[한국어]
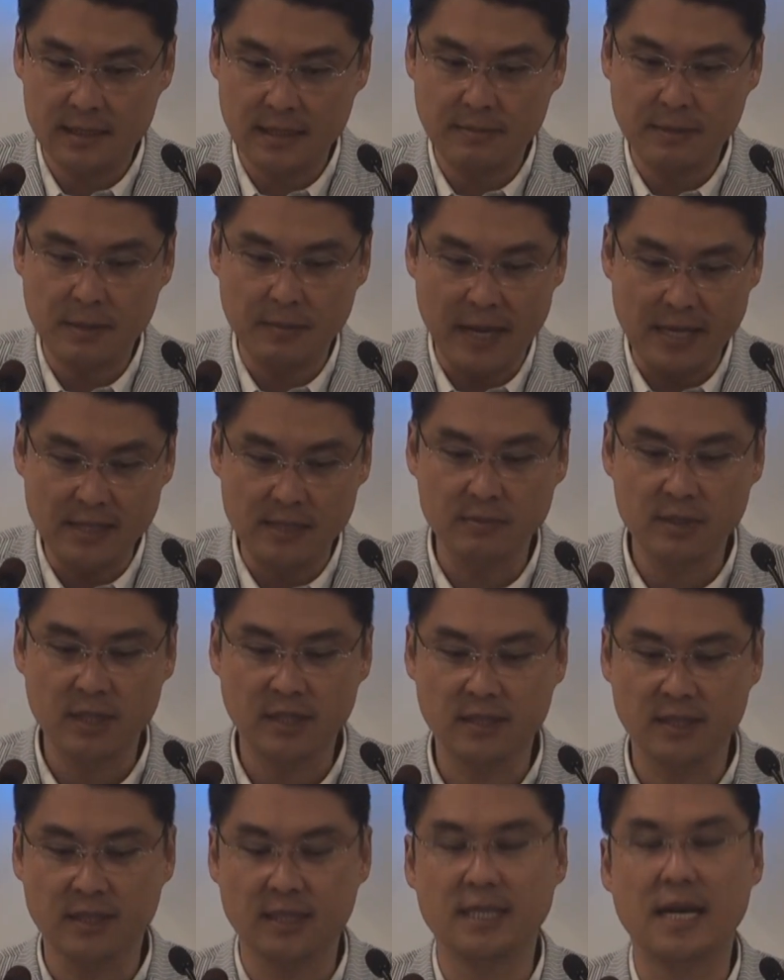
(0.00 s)
앞서
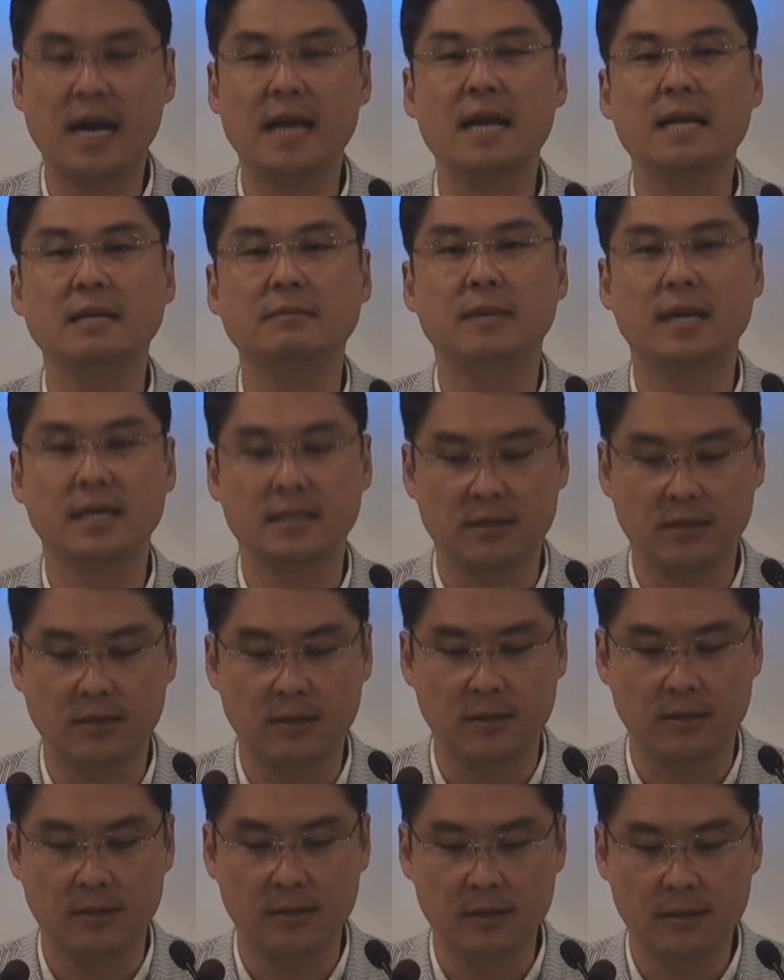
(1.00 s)
말씀드렸듯이
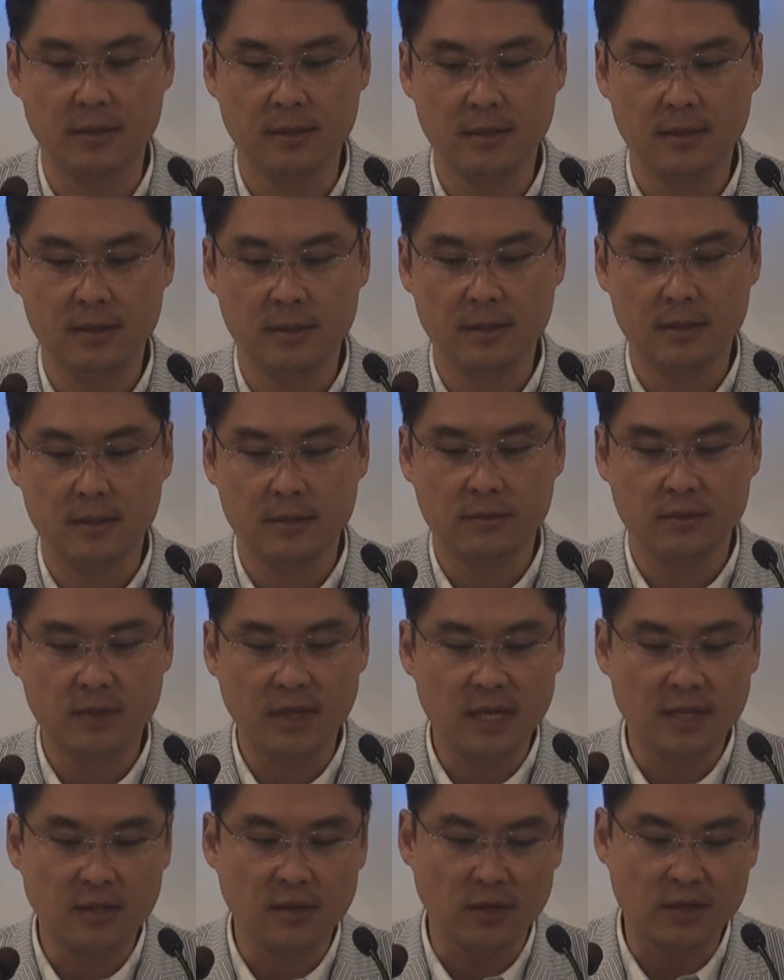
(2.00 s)
하나님께서
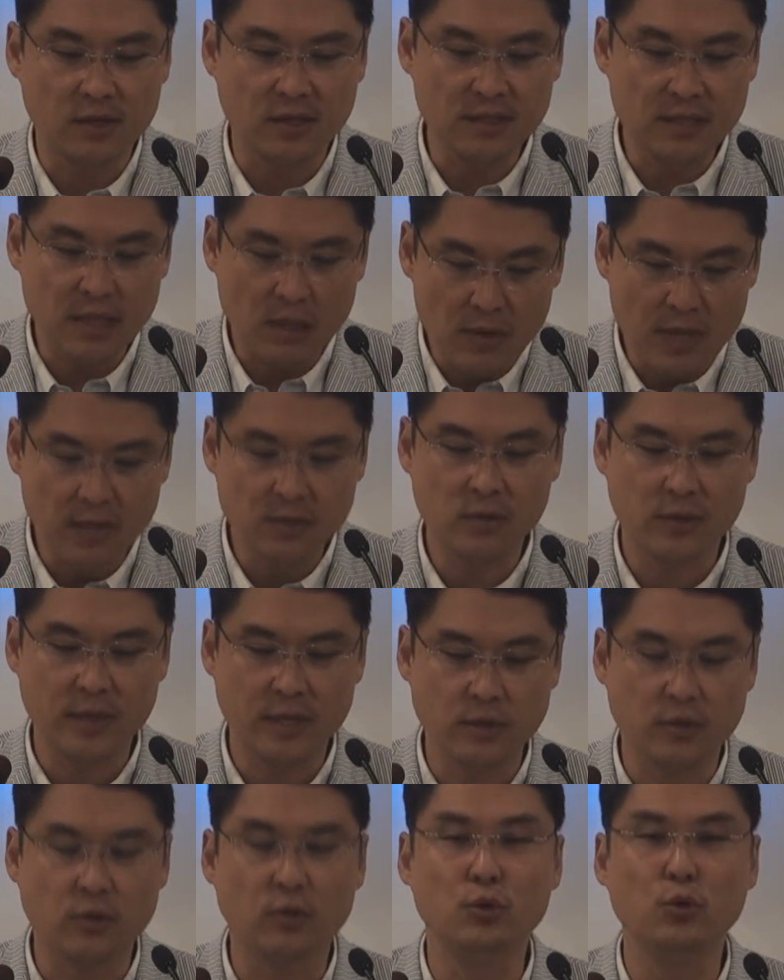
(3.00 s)
우리가 그 어떤 상황
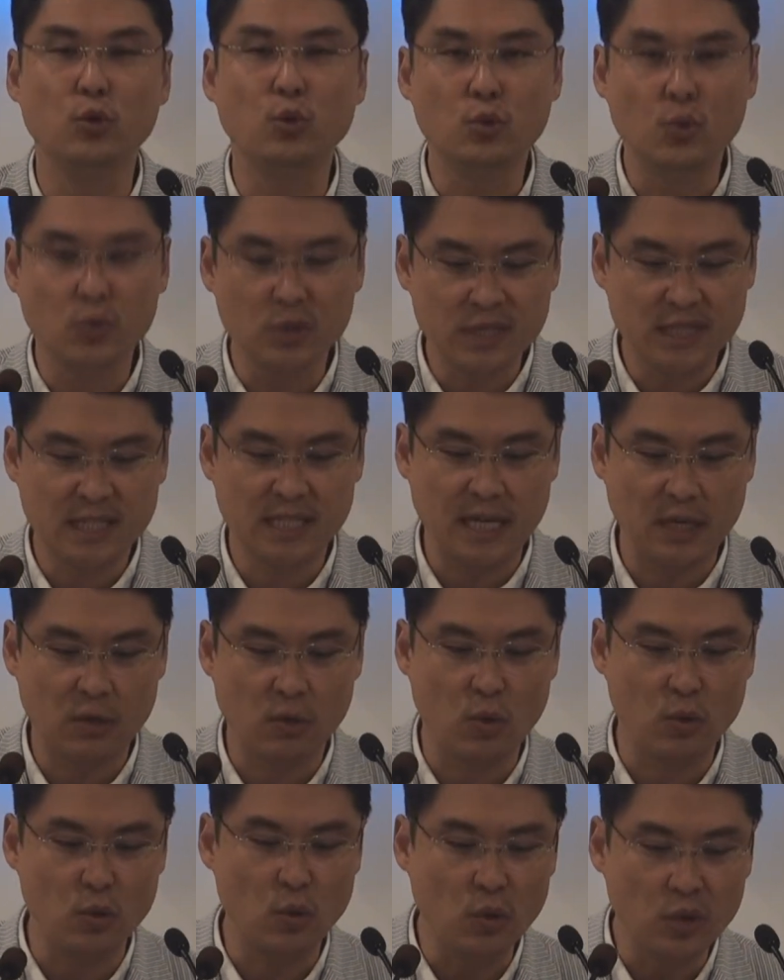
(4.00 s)
속에서도 요동치
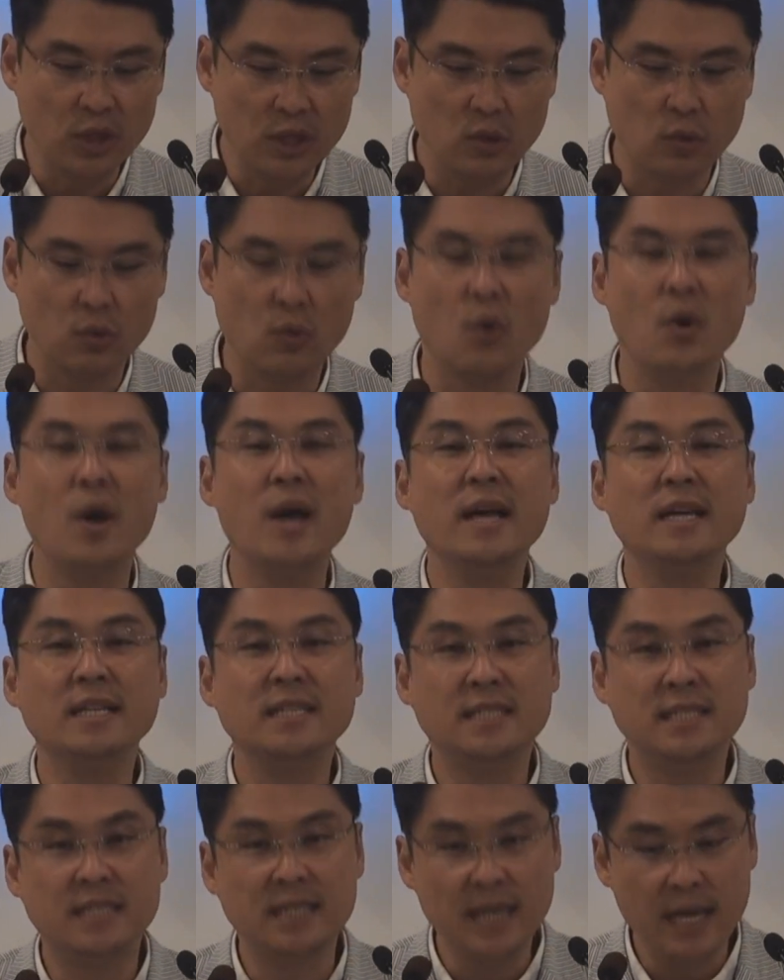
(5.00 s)
않고 용기롭고
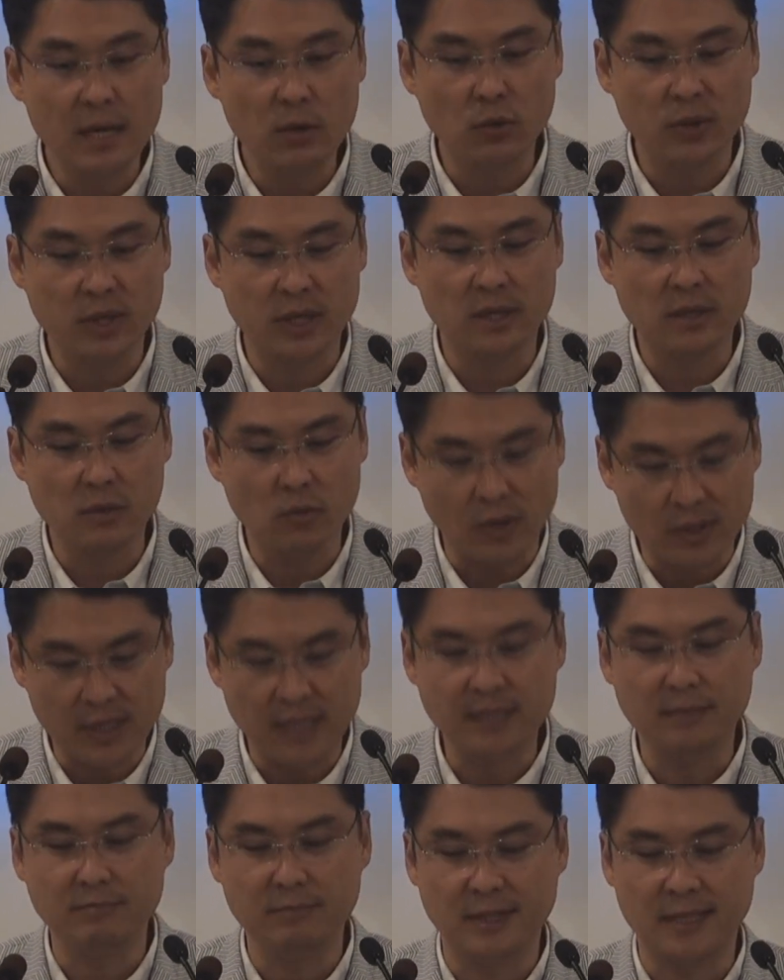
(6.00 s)
지혜롭기를
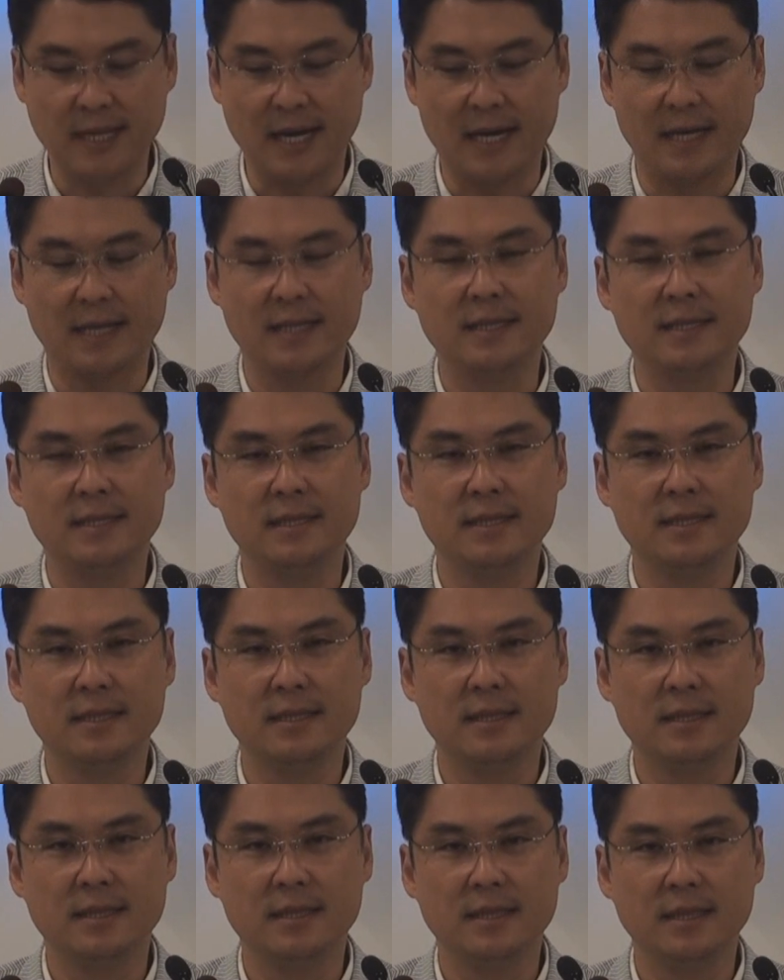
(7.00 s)
원하십니다.
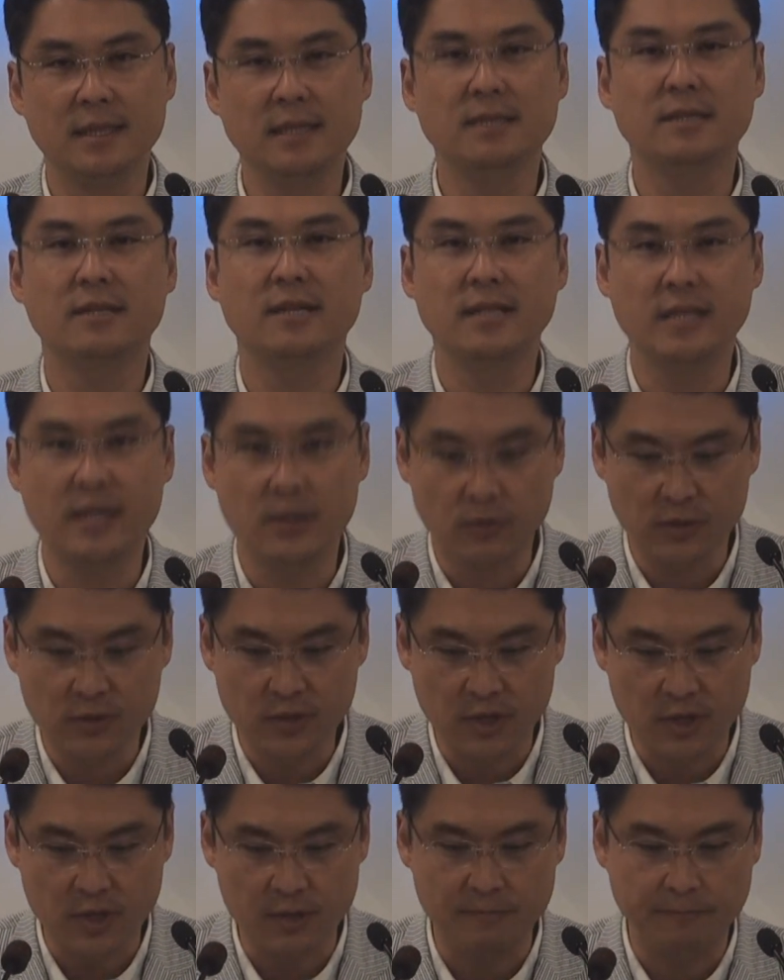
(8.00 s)
2절의
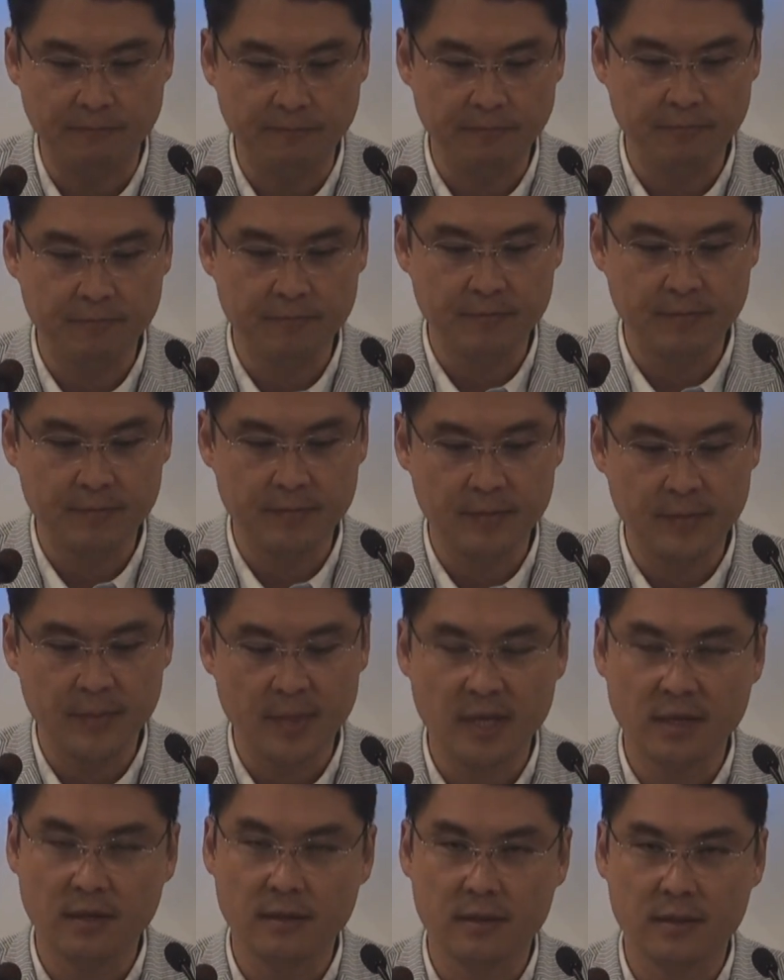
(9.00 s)
내용처럼
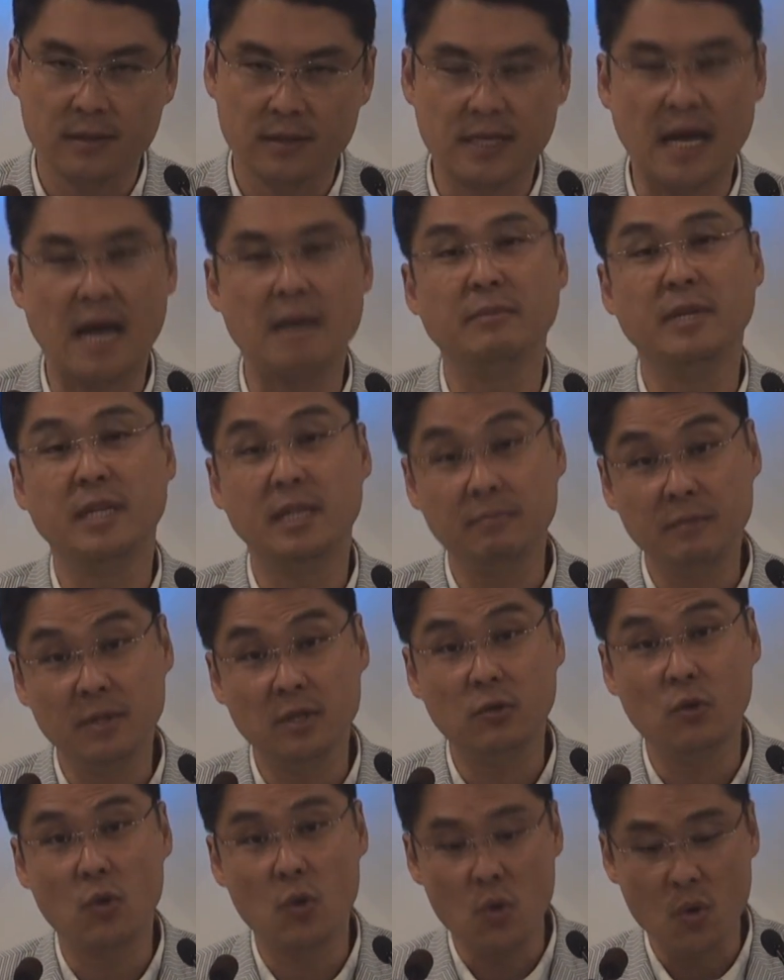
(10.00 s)
삶이
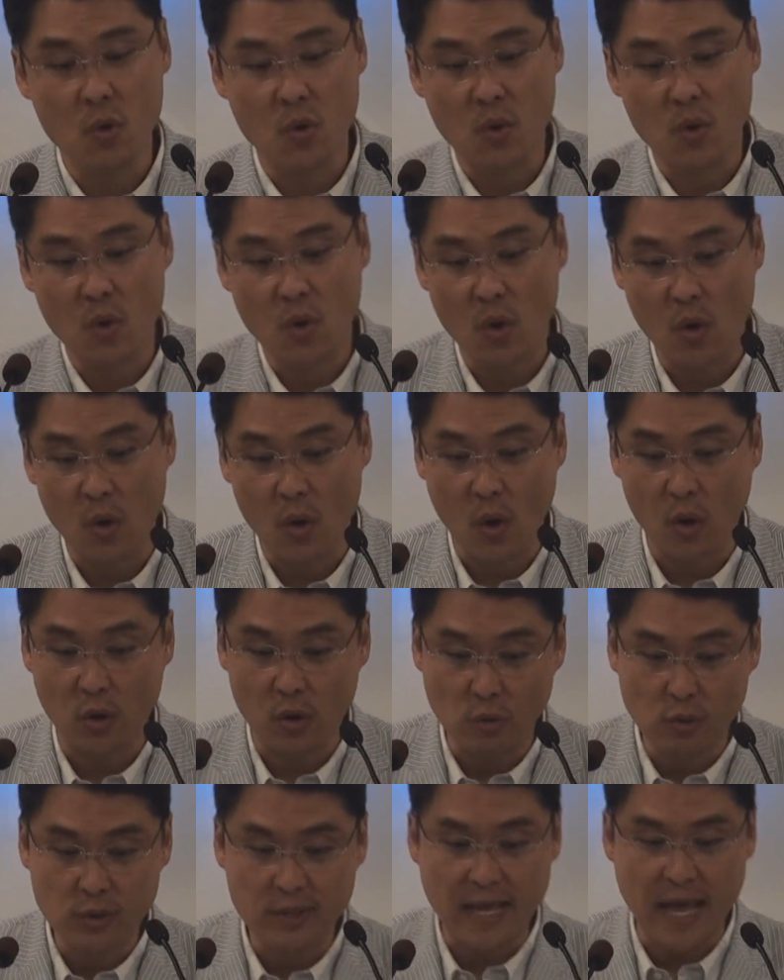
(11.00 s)
힘들고
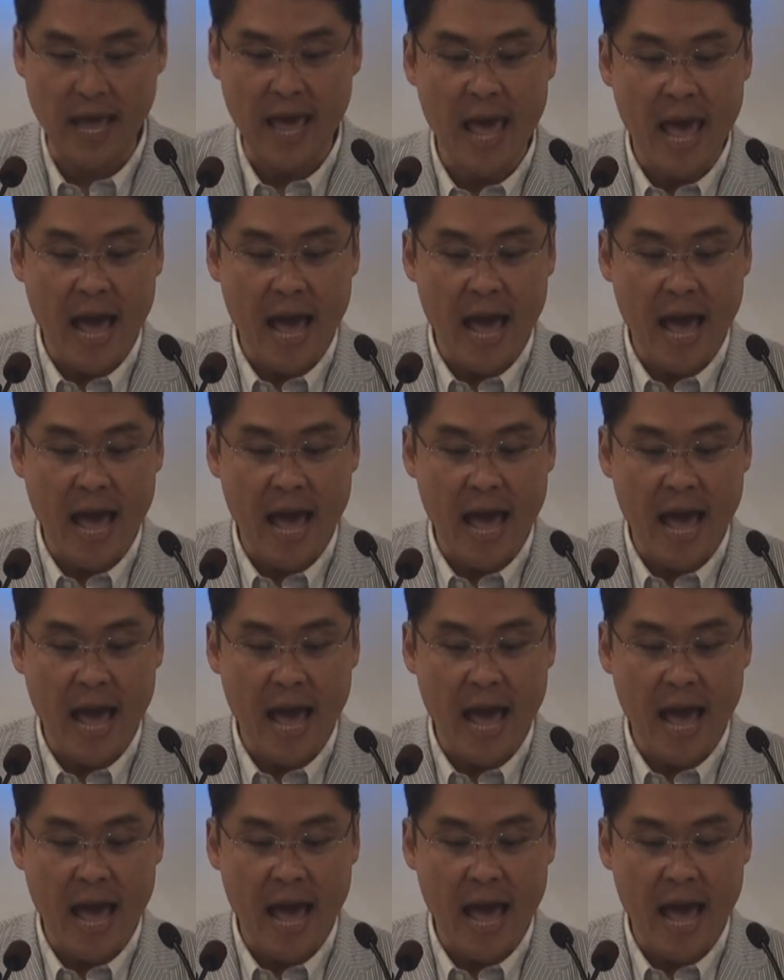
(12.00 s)
어려울 때